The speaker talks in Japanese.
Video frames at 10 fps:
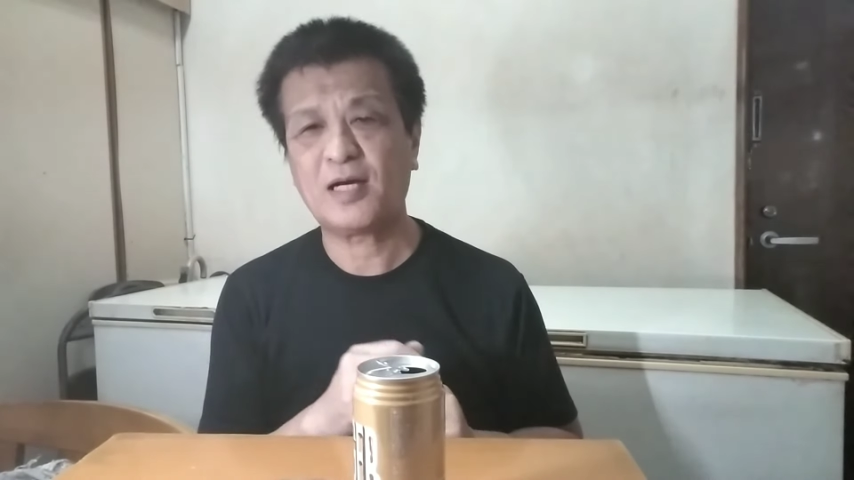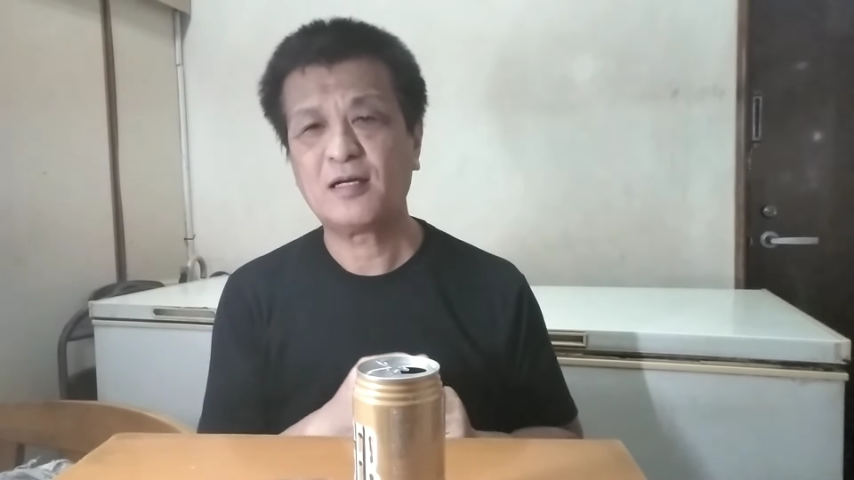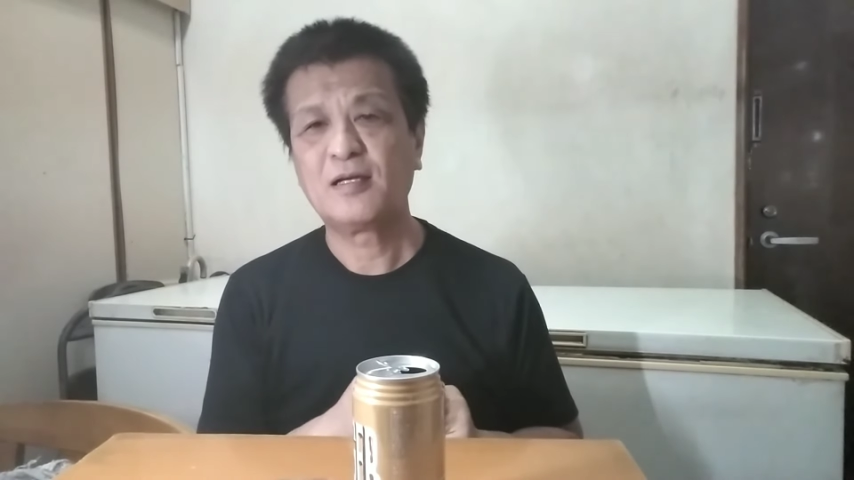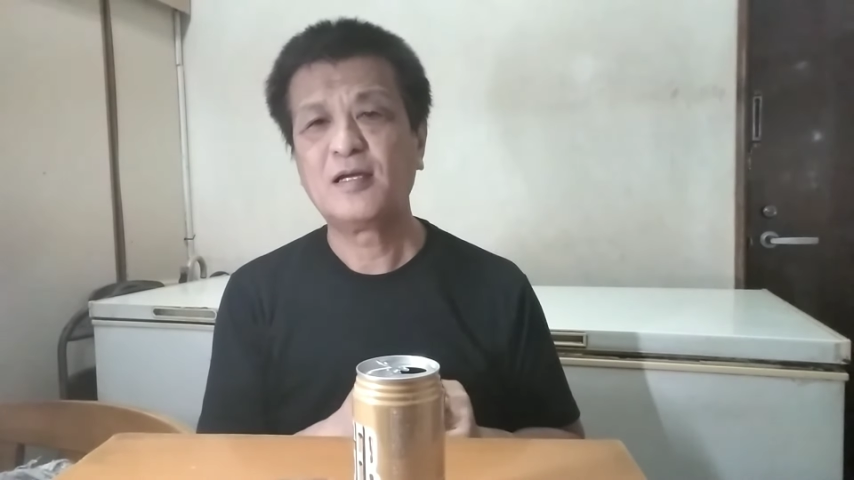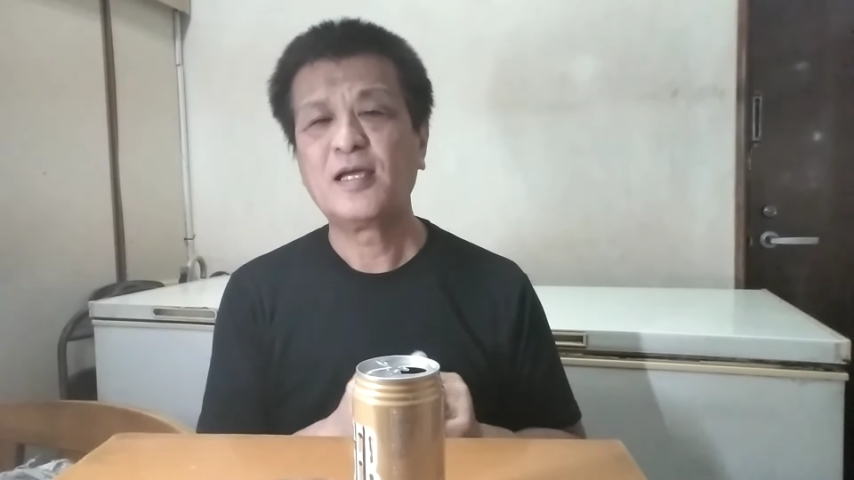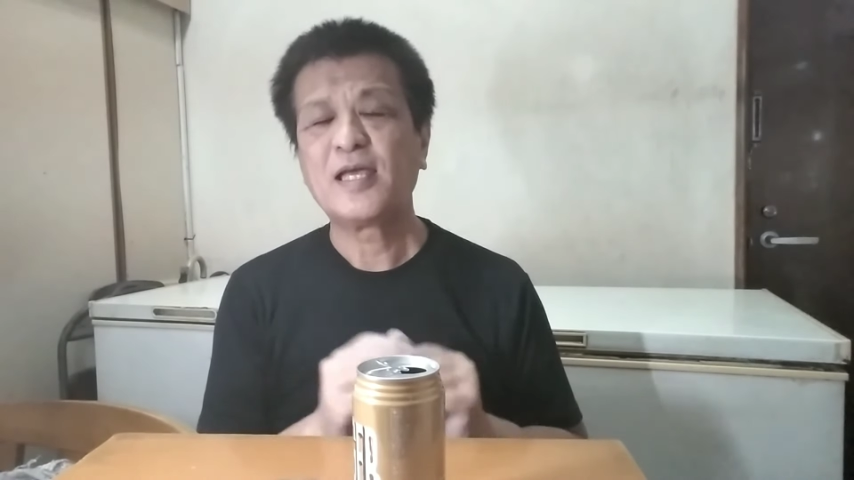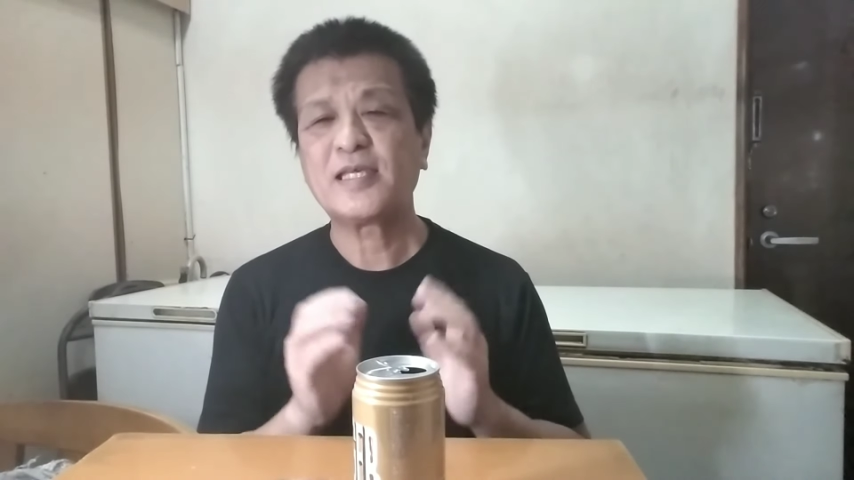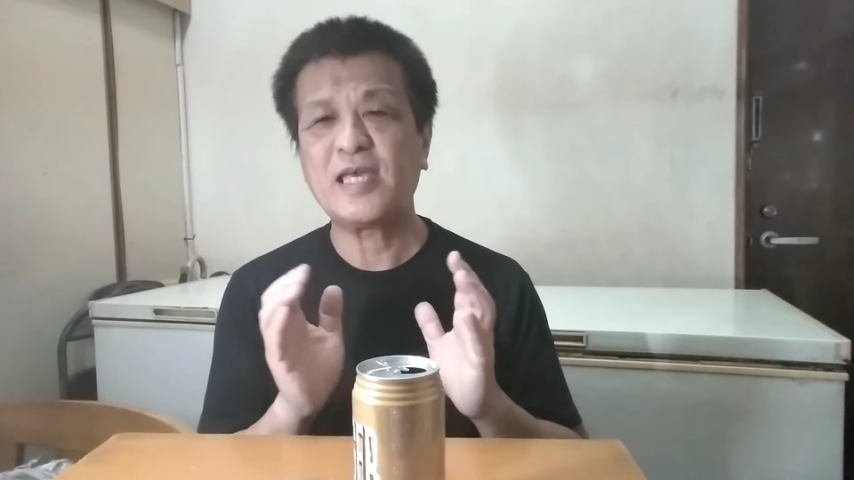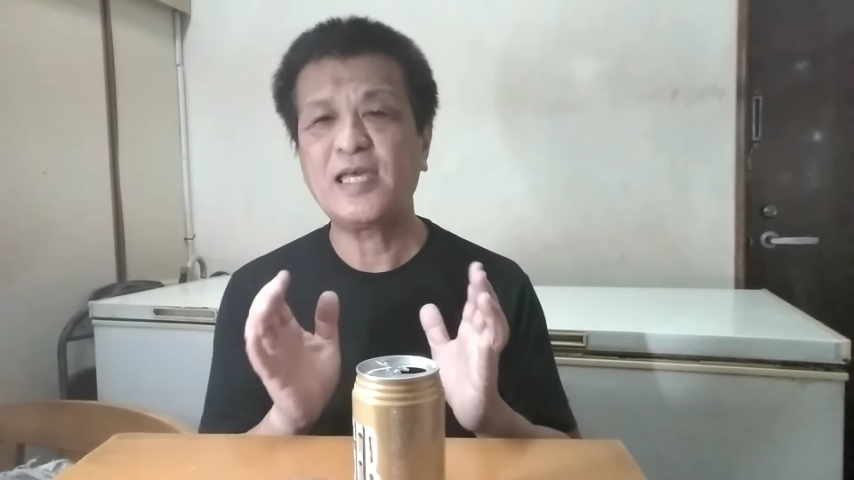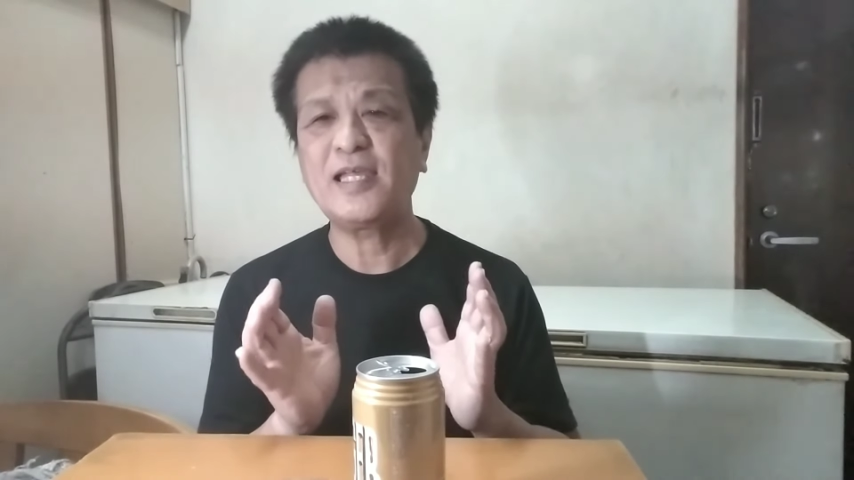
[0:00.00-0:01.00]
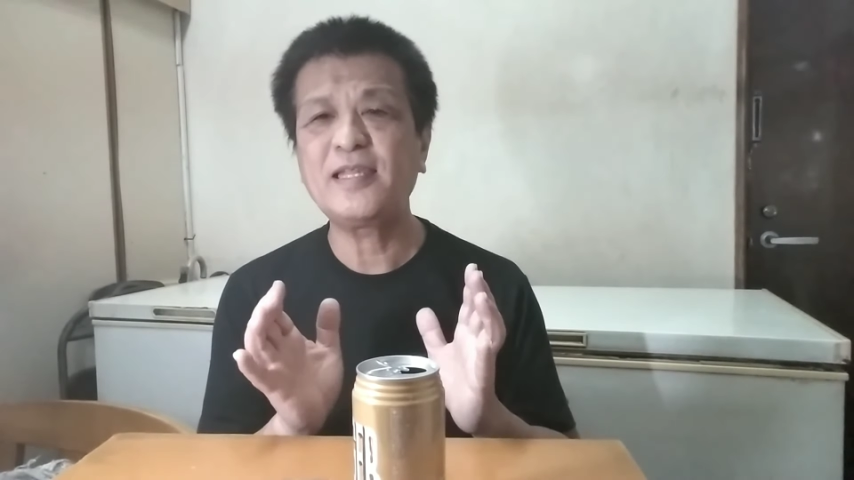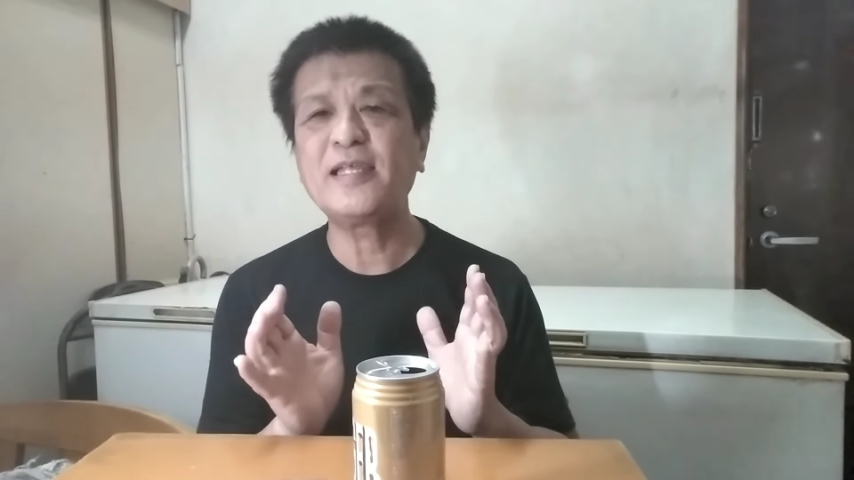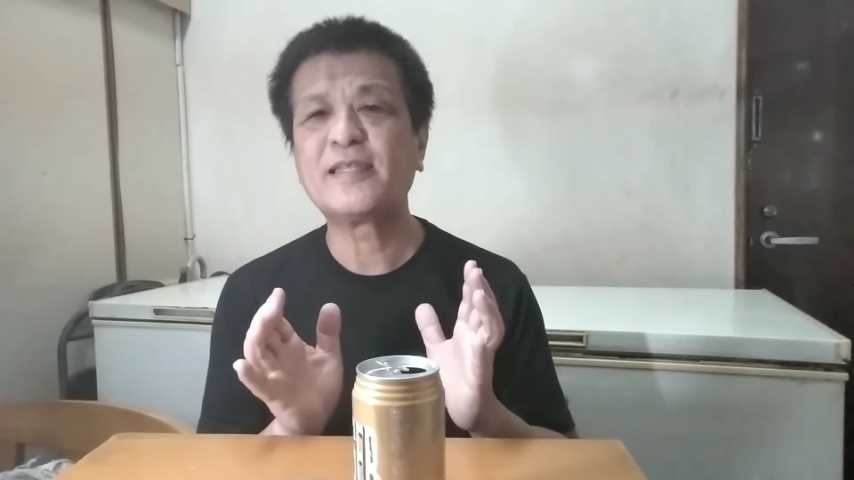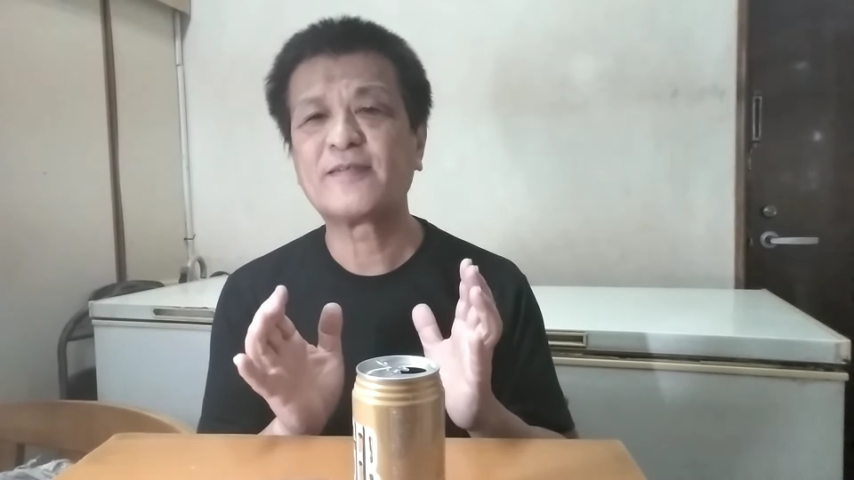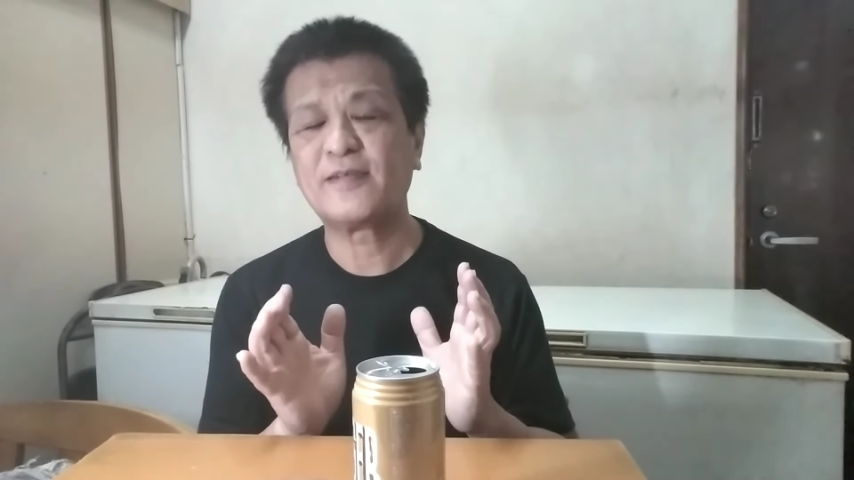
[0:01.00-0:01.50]
ば、経営っ
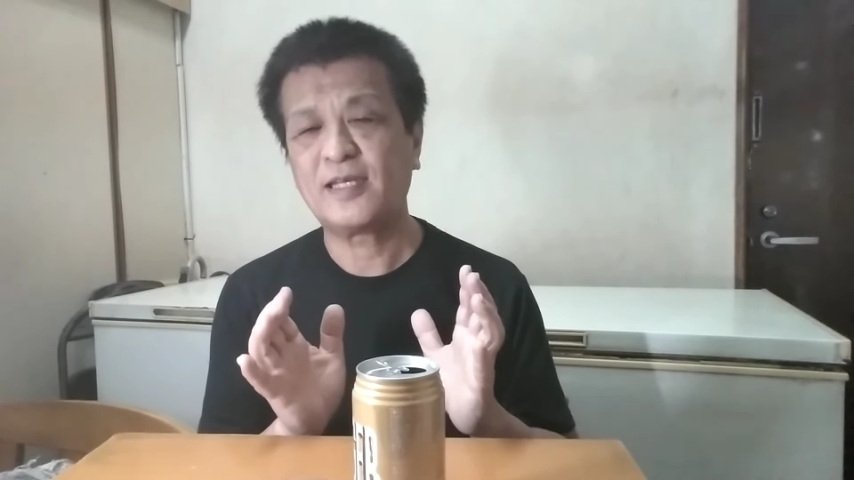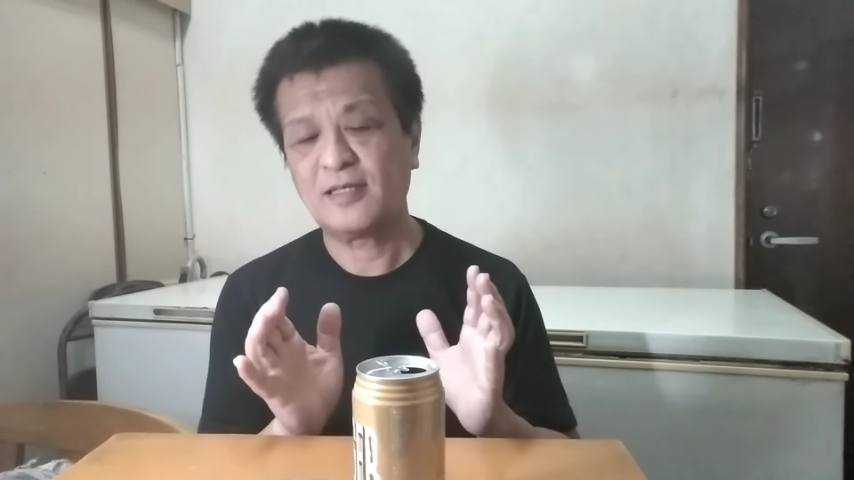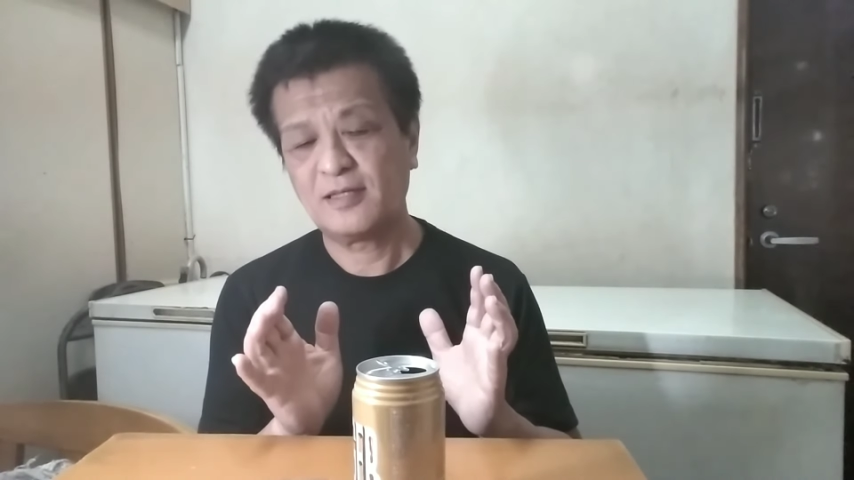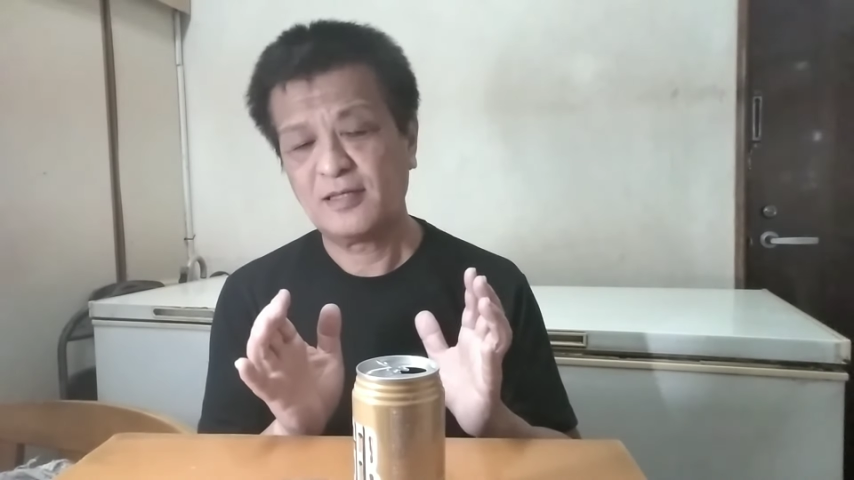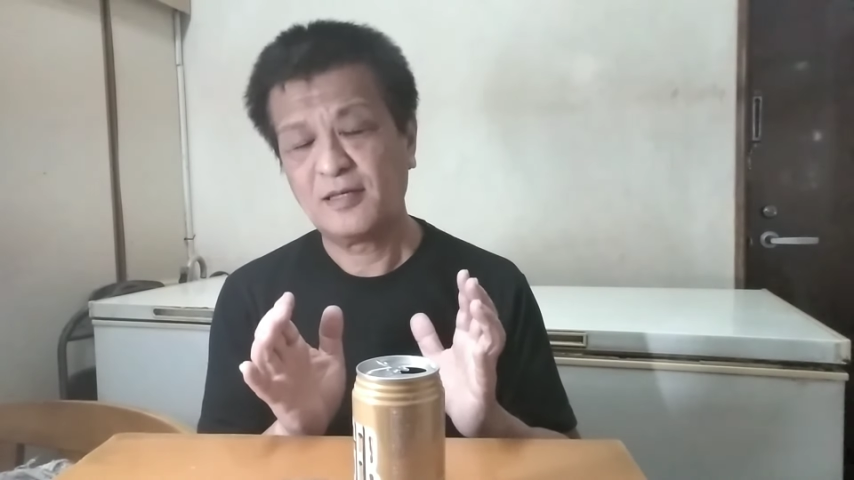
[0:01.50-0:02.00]
てですね、